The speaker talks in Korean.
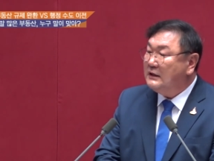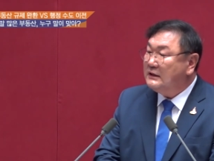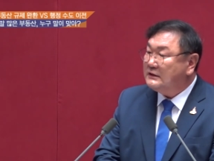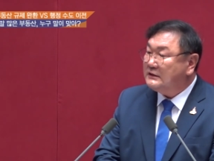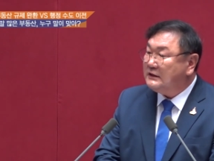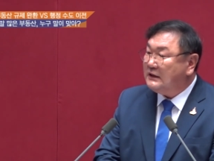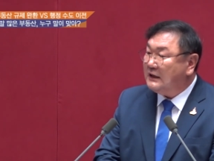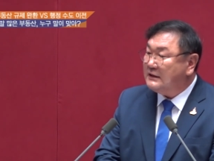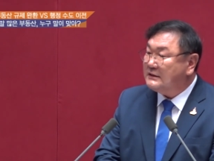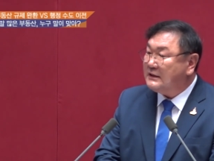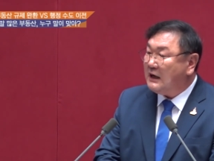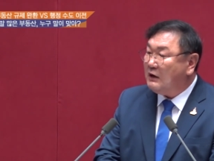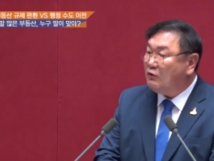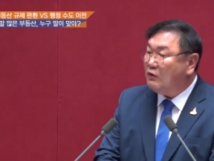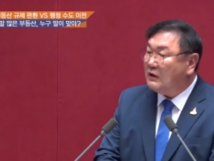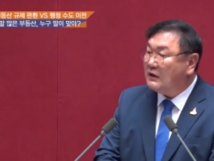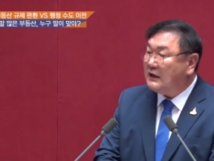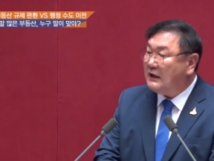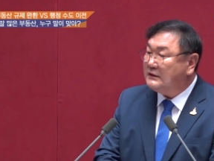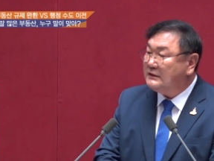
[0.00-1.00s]
지난
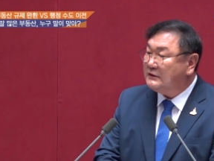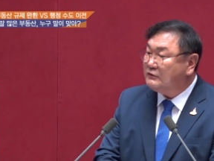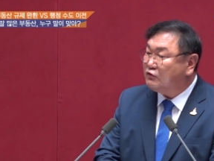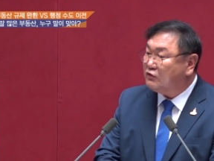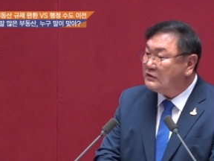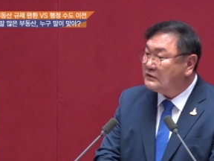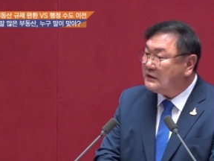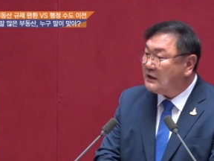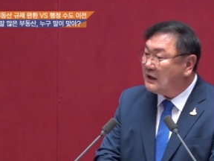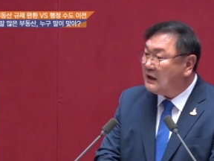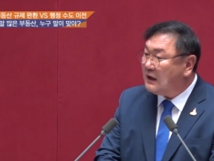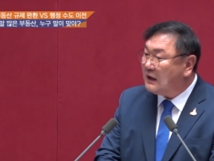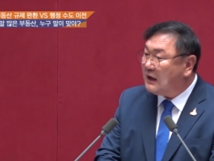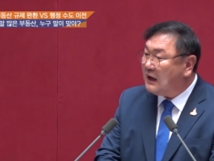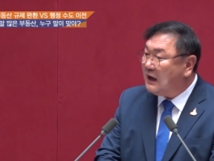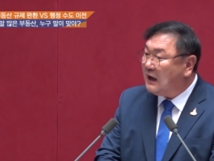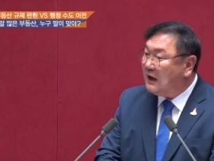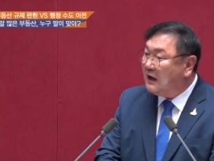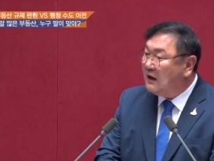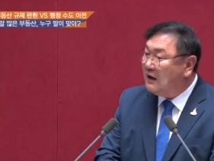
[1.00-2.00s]
4월까지
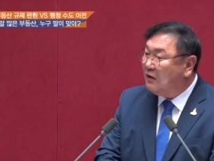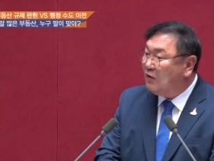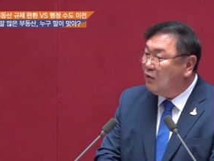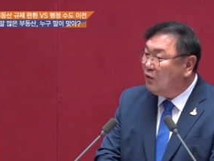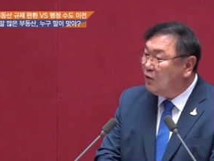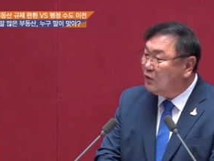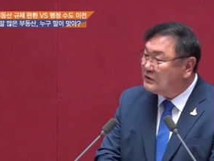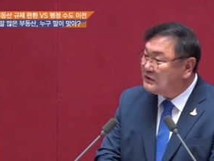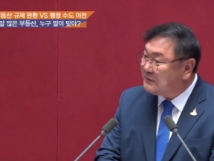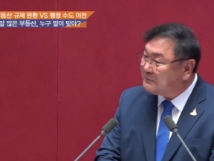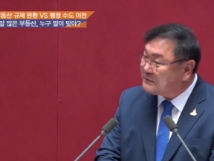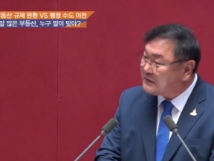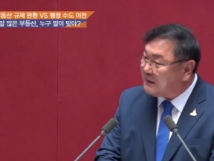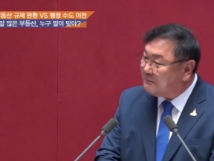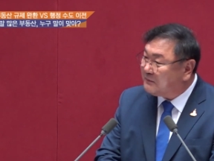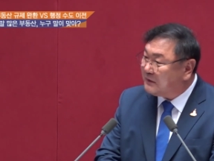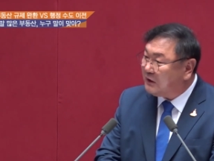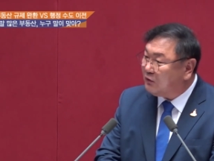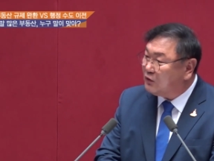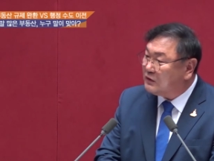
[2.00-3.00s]
출생아가
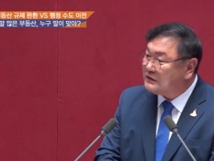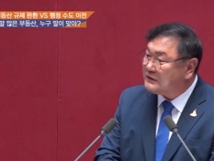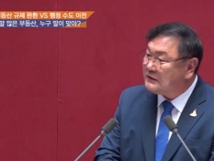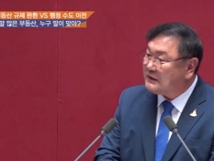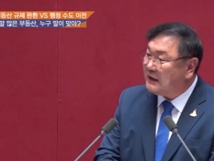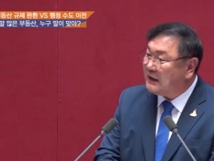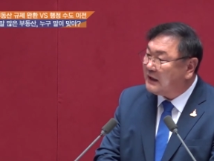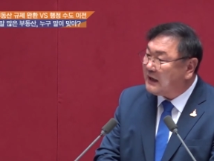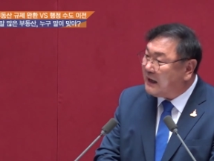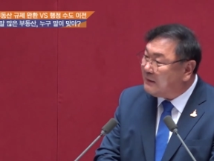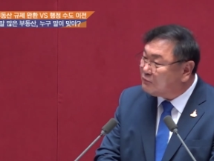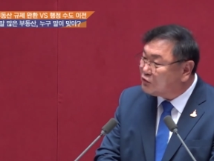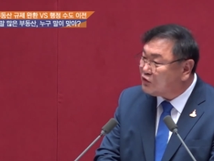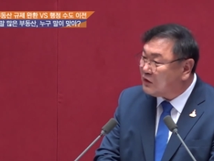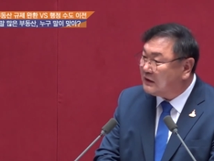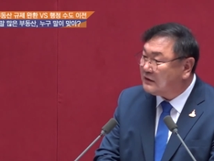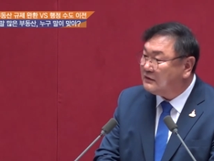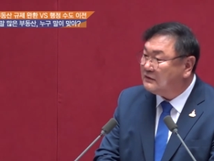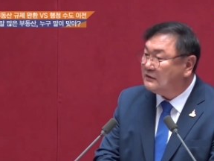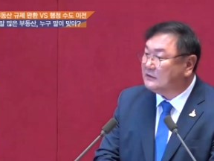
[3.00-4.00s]
53개월째
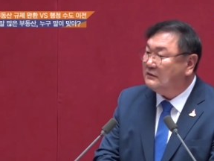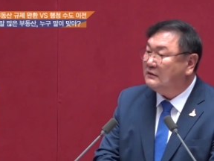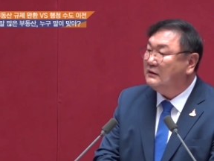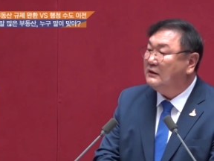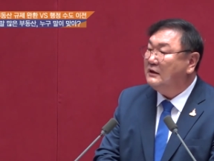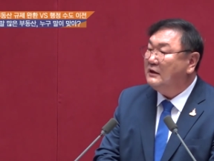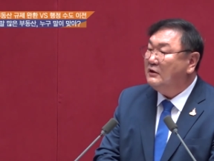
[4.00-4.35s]
감소하는 등